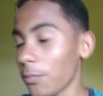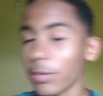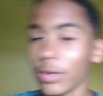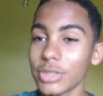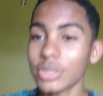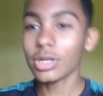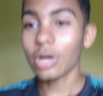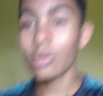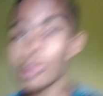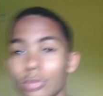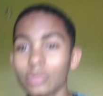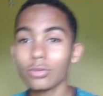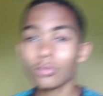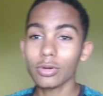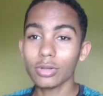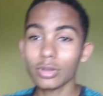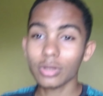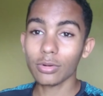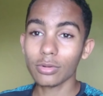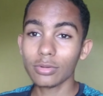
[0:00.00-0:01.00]
se eu postar
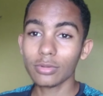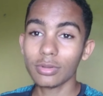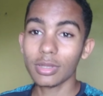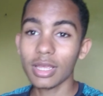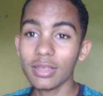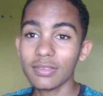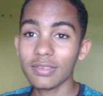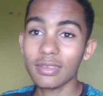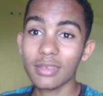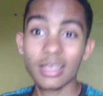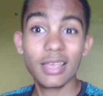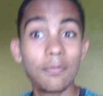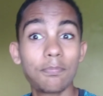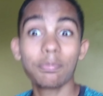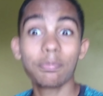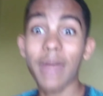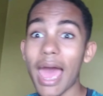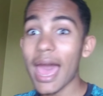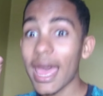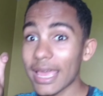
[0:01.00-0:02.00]
outro conteúdo desse,
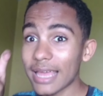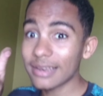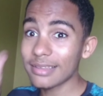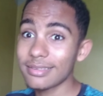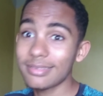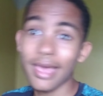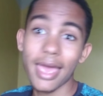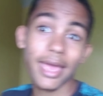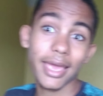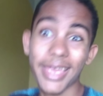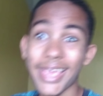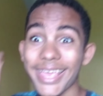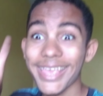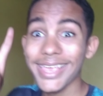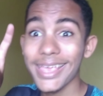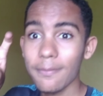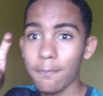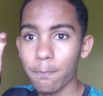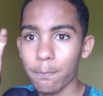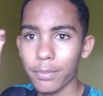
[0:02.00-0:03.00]
que pra eles é
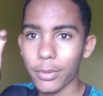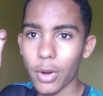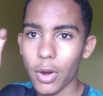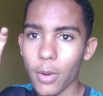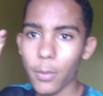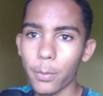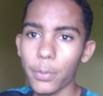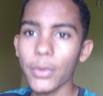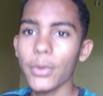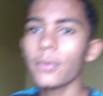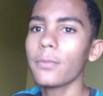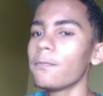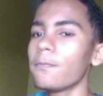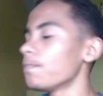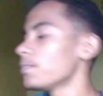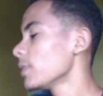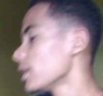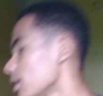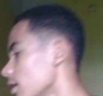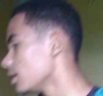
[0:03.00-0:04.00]
impróprio,
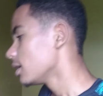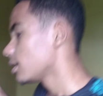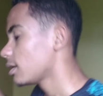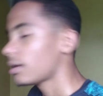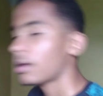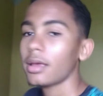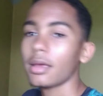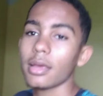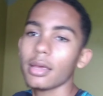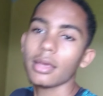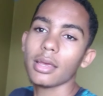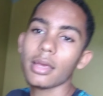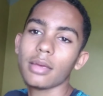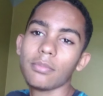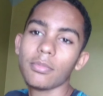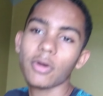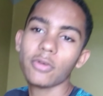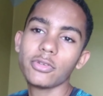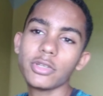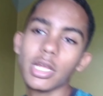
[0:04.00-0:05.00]

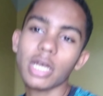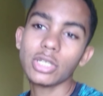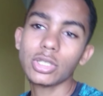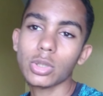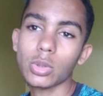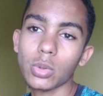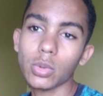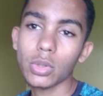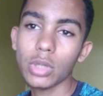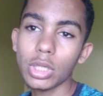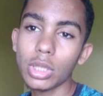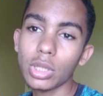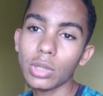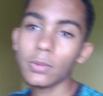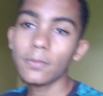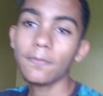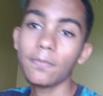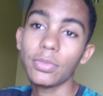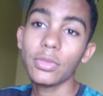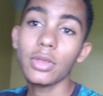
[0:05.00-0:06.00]
meu vídeo é
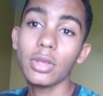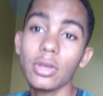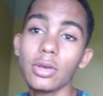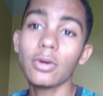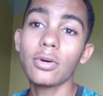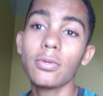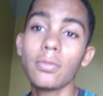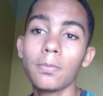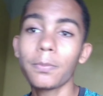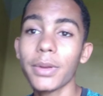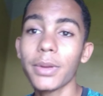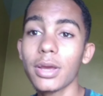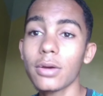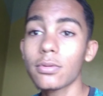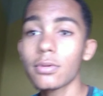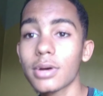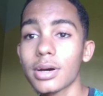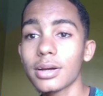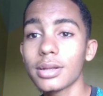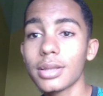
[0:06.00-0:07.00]
excluído e eu
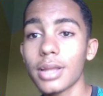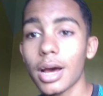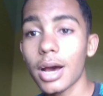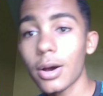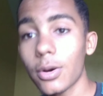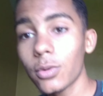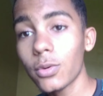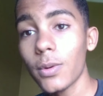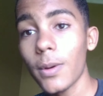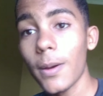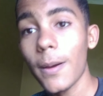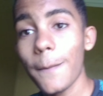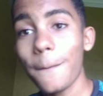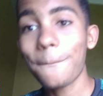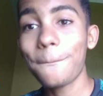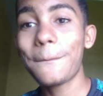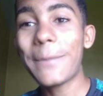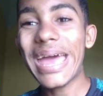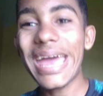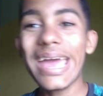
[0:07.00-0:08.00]
perco o canal
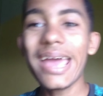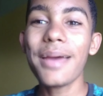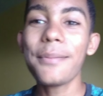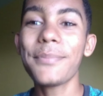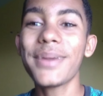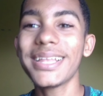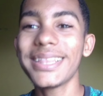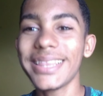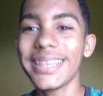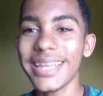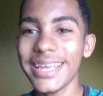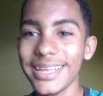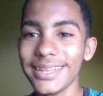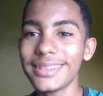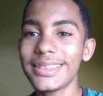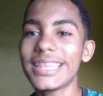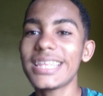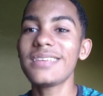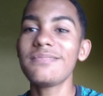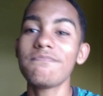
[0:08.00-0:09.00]

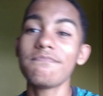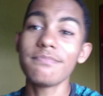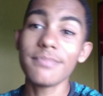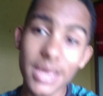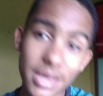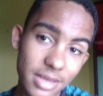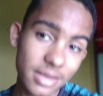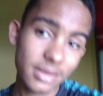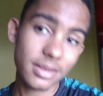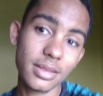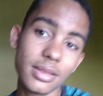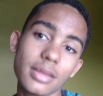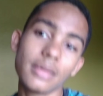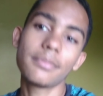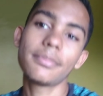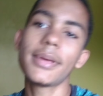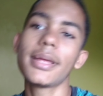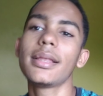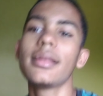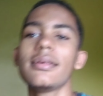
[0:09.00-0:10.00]

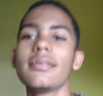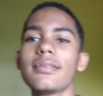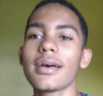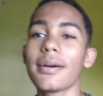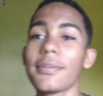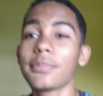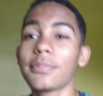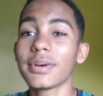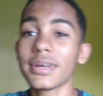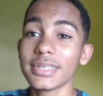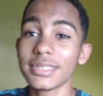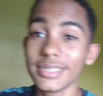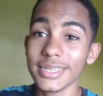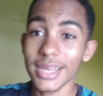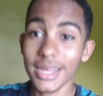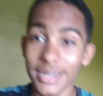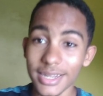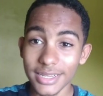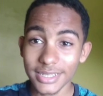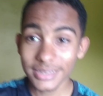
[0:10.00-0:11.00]
permanentemente, beleza,
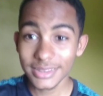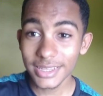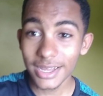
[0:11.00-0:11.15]
rapaziada?